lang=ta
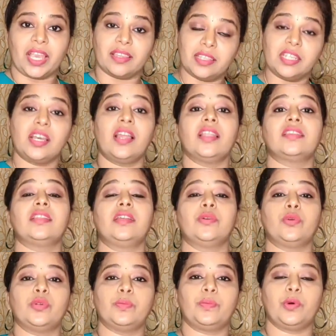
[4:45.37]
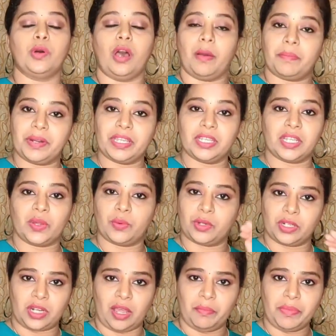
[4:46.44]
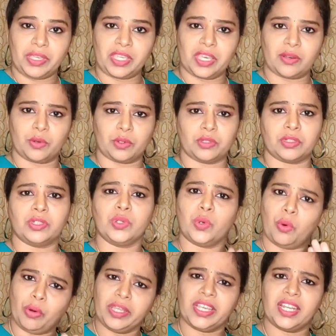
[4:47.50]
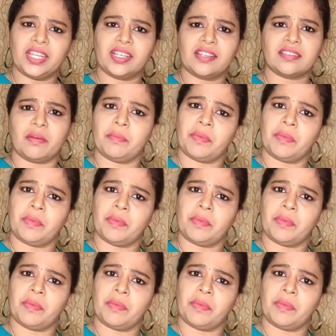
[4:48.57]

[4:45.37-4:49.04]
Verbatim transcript: எதிர்காலத்துல கொடுப்போம் அப்படிங்கிற ஒரு நம்பிக்கையை கொடுத்துட்டு கோடிக்கணக்கில்